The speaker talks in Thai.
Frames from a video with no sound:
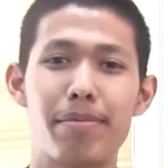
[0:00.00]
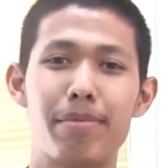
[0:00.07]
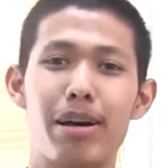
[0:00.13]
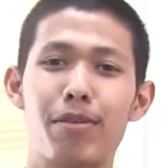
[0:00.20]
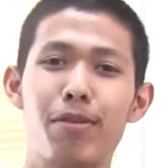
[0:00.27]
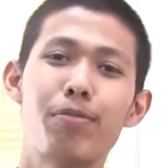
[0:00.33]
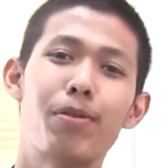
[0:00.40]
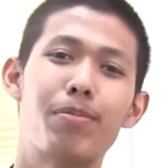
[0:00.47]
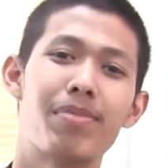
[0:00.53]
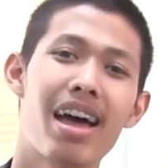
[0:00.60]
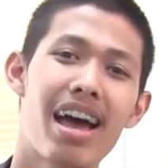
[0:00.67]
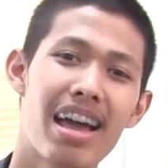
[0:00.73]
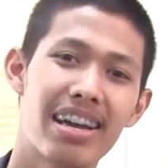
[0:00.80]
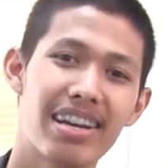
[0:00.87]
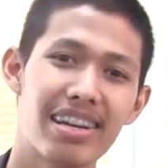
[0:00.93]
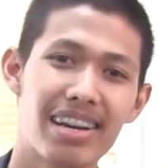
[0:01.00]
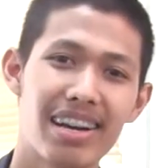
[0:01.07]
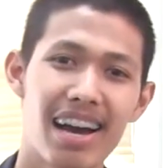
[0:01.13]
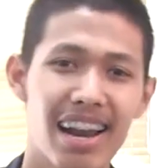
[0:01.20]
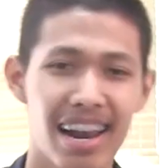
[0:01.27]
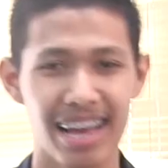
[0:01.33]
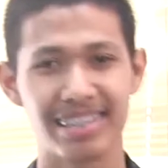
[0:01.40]
ถามนะครับว่าผมได้
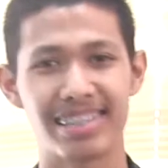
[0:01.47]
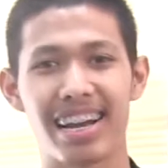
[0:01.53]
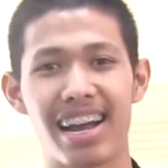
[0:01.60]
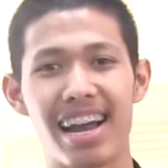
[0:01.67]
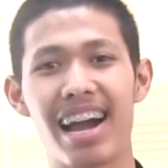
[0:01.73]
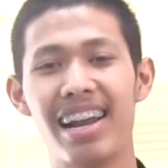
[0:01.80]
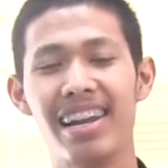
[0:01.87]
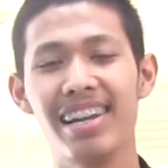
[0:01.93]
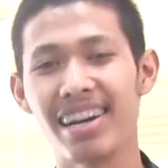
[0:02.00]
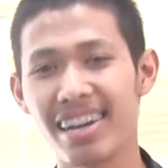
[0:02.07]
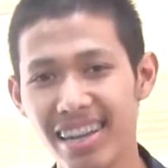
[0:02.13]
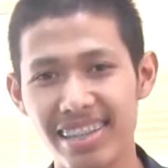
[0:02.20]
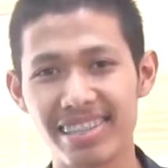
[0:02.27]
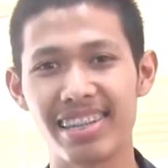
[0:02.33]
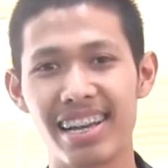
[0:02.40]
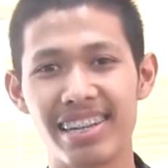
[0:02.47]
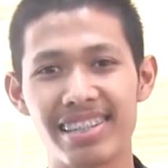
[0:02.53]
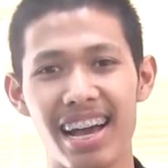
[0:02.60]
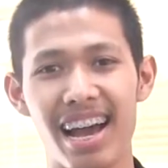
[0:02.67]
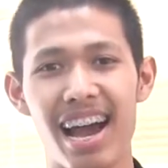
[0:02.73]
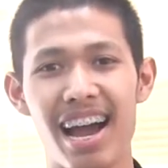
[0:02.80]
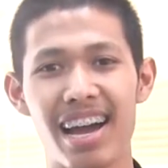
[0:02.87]
อะไรจากการเลือกเรียนใน
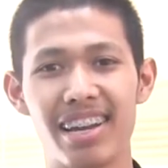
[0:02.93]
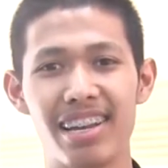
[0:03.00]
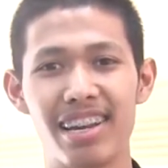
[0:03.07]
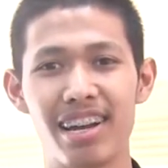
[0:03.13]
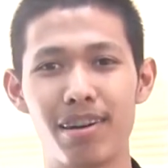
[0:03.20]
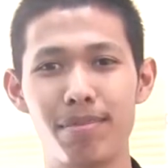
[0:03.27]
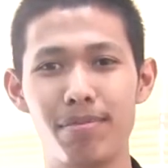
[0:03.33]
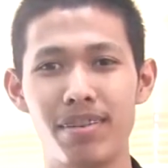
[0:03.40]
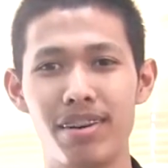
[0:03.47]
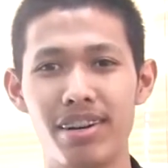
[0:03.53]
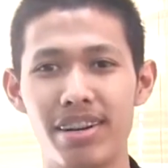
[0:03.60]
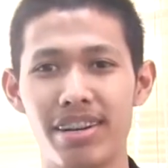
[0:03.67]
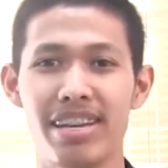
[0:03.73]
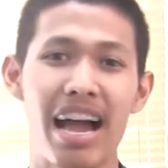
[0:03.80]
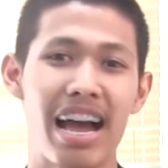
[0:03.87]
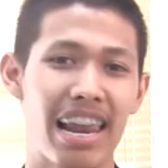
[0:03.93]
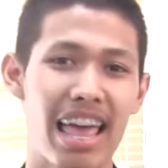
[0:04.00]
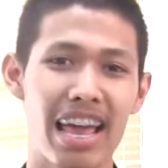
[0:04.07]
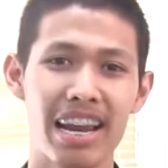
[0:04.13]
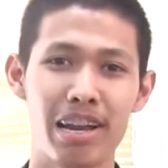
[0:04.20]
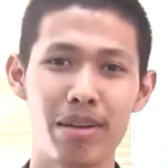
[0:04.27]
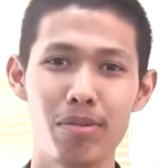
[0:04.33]
สาขานี้นะครับอย่างแร
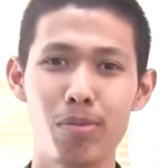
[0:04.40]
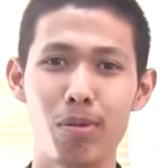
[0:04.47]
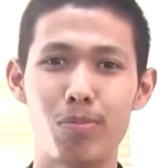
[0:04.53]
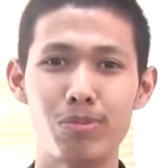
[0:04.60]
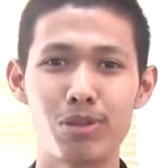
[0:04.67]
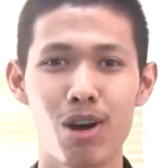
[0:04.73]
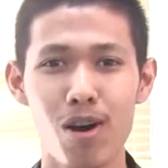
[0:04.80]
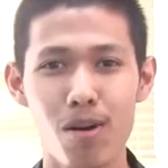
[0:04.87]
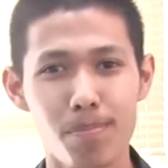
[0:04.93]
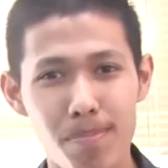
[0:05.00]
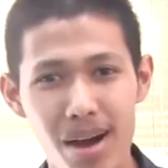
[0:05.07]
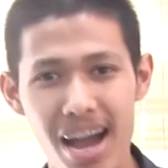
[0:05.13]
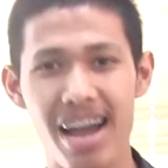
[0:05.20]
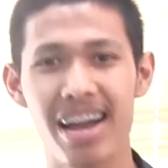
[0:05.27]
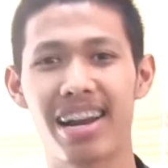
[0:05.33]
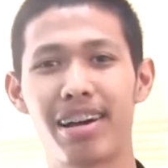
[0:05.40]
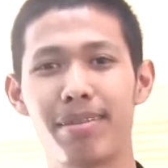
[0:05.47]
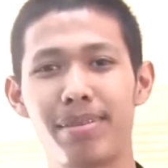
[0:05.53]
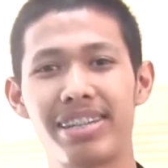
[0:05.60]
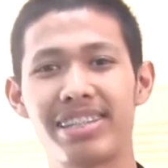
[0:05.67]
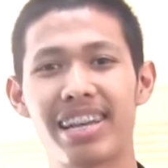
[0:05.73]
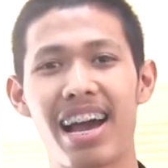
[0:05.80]
กเลยครับที่ผมชอบมากนะครั
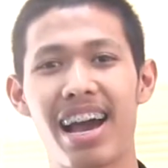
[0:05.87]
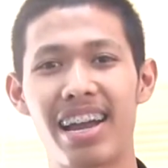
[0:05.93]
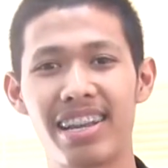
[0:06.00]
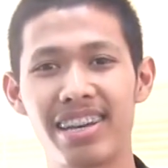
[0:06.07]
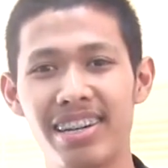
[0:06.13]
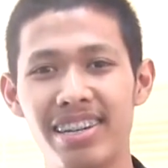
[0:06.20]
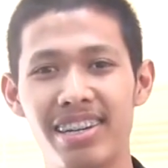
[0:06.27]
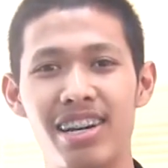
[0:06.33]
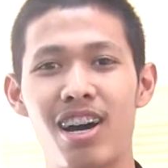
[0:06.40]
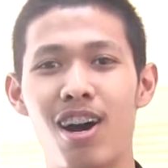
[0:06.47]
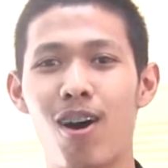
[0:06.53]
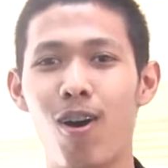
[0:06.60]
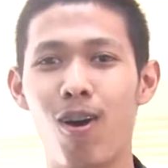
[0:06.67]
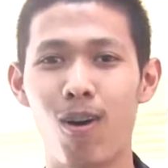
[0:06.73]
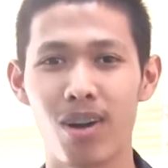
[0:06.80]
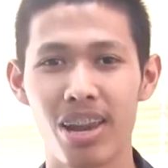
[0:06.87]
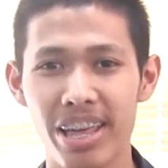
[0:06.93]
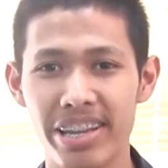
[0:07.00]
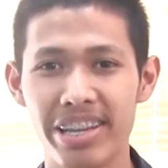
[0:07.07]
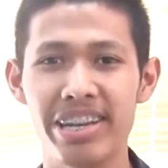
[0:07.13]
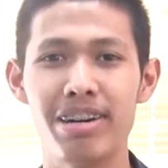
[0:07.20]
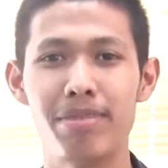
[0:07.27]
บในสาขานี้คือของ
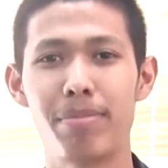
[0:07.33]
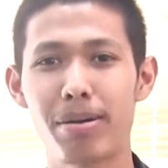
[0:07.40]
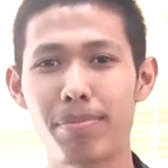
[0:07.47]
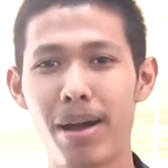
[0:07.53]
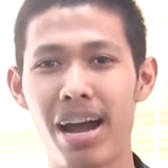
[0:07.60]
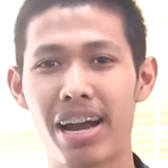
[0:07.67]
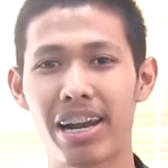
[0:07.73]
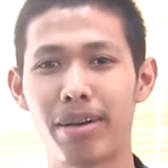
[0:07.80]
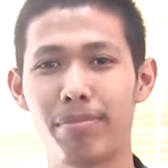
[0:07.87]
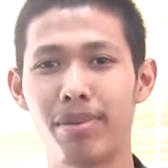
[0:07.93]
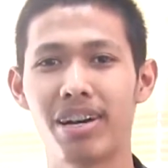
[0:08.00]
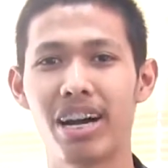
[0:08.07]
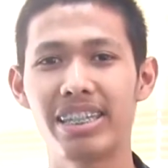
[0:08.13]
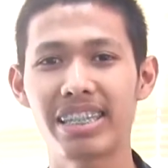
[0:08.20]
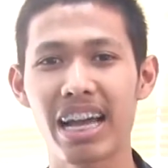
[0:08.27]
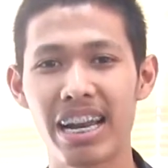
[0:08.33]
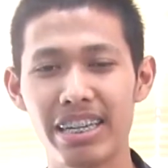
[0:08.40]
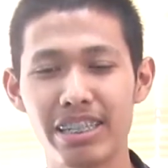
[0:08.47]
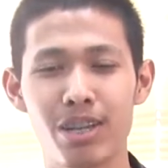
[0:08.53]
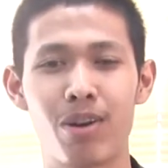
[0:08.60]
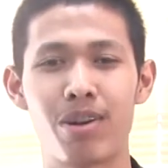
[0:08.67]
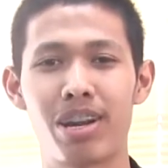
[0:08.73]
เล่นเยอะมากๆนะครับ แล้วอาจารย์
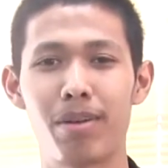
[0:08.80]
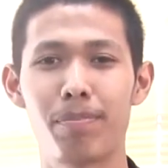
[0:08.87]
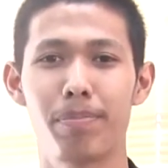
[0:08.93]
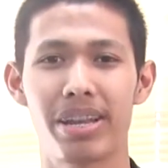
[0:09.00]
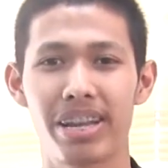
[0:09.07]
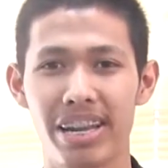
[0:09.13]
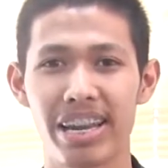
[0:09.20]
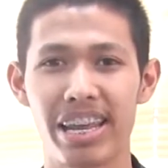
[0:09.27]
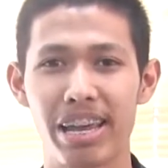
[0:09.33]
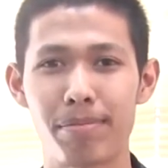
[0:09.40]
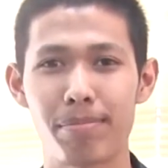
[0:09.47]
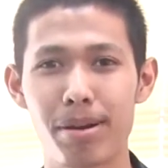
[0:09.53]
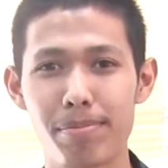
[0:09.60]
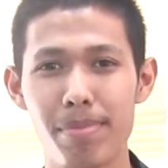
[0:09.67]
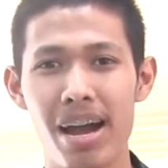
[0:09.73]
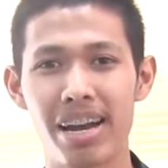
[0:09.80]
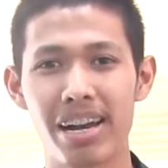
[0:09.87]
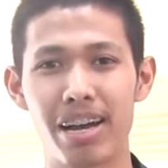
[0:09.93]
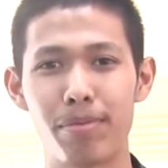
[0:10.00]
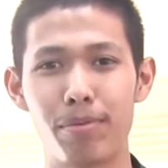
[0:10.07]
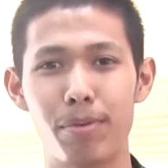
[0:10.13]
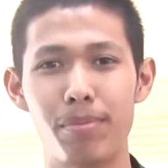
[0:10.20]
ที่สอนนะครับเป็นกันเองมากๆ
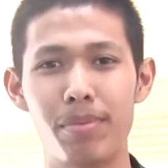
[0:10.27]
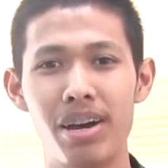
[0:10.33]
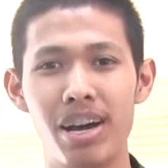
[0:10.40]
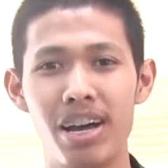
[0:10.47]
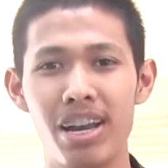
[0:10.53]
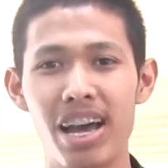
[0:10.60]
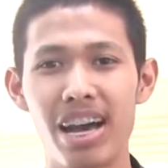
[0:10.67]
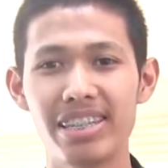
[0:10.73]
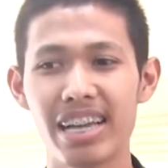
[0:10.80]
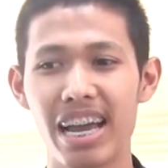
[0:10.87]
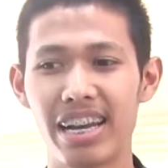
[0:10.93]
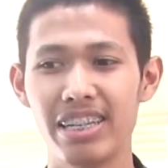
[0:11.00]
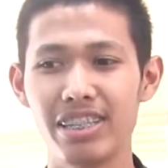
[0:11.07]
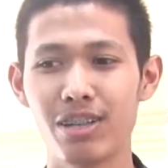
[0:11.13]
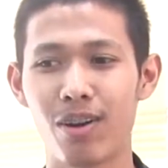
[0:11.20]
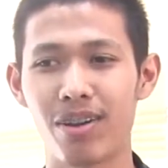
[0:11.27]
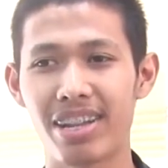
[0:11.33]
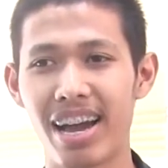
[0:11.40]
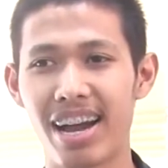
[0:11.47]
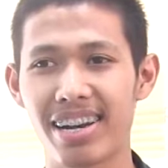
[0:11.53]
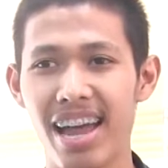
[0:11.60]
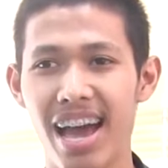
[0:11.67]
นะครับผม และอาจารย์ที่สอน
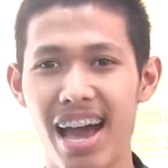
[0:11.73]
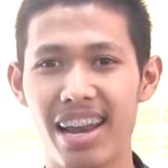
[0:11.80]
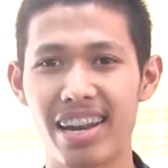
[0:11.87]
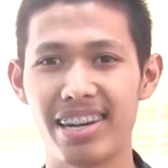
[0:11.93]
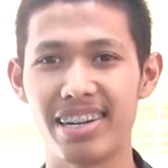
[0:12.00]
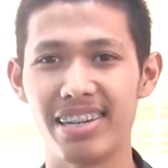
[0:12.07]
ทางด้าน